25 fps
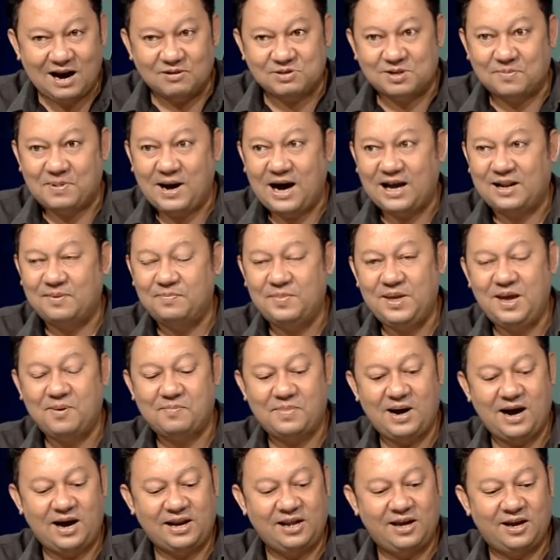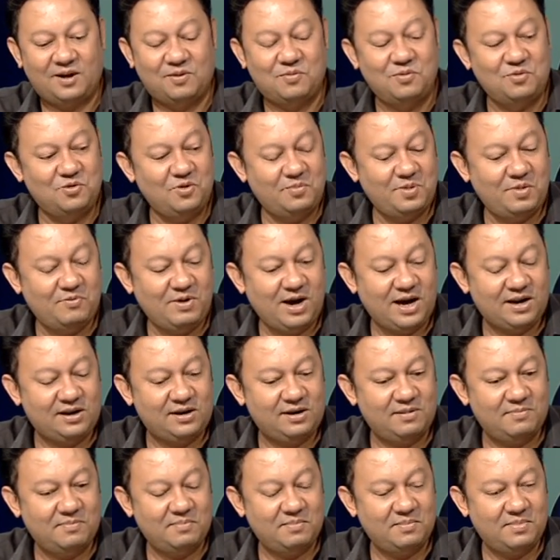วสภาทำเนียบมาเนี่ยคุณรู้ไหมว่า
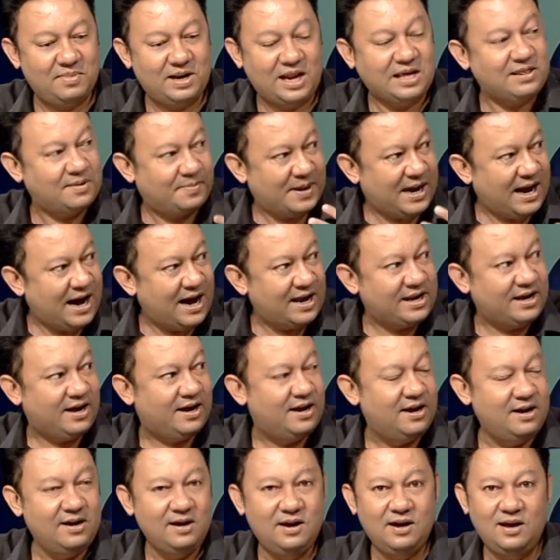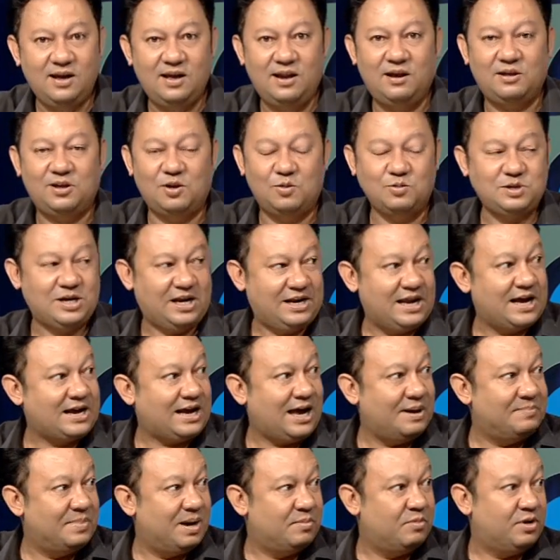ในสภาเนี่ยเราจะรู้จักนัก
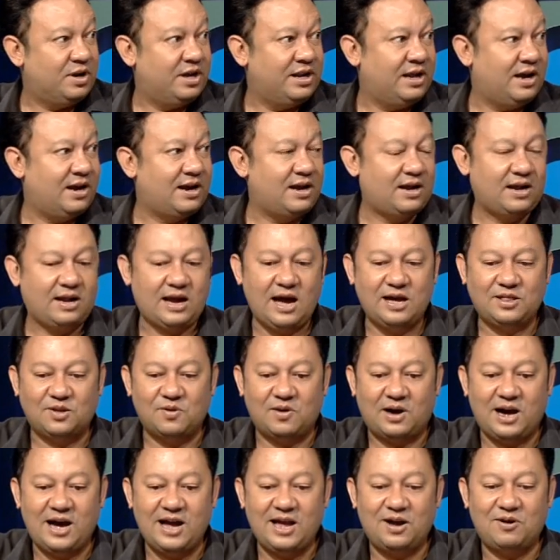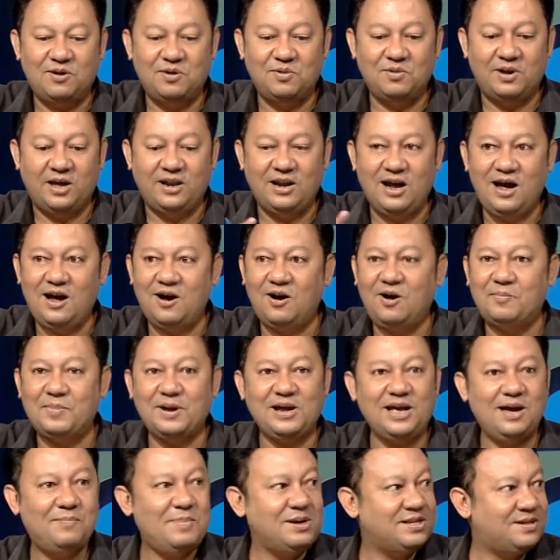การเมืองหมดเลยนะใครต่อใครคนนู้นเห็นอ้าวเอาป็น
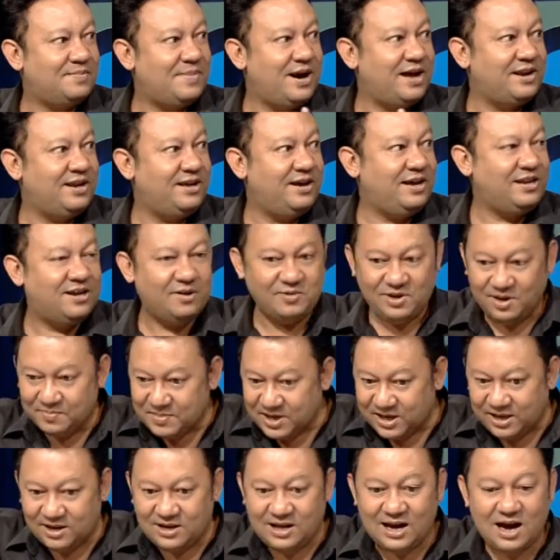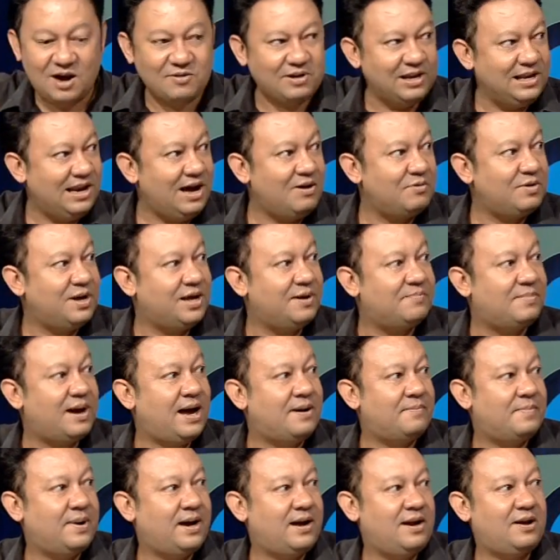ไงบ้างสบายดีเเดี๋ยวนี้ไปกินข้าวกินเหล้าด้วยกันไป
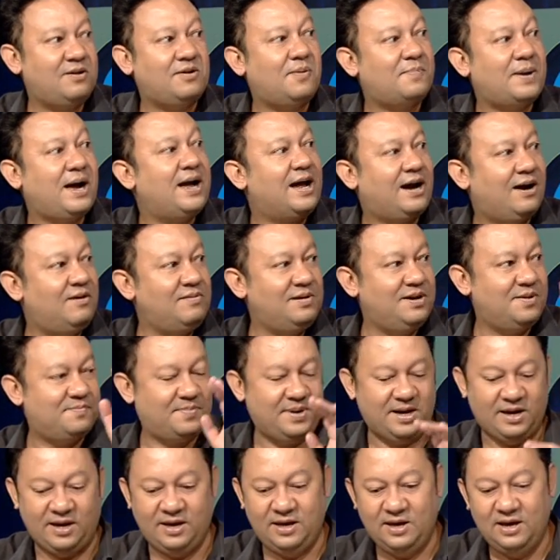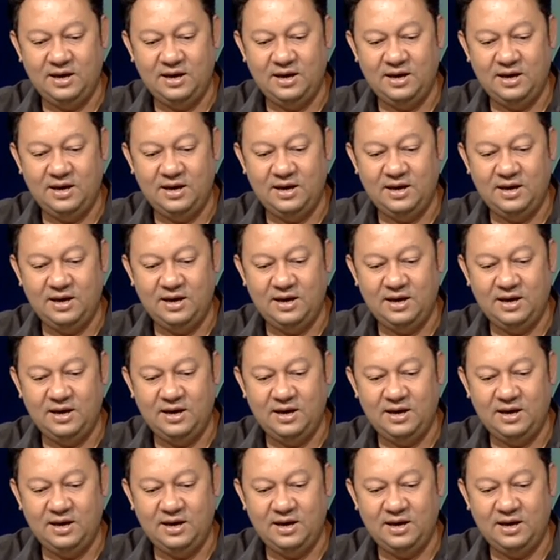อแล้วก็ไปเขาเรื่อยเปื่อย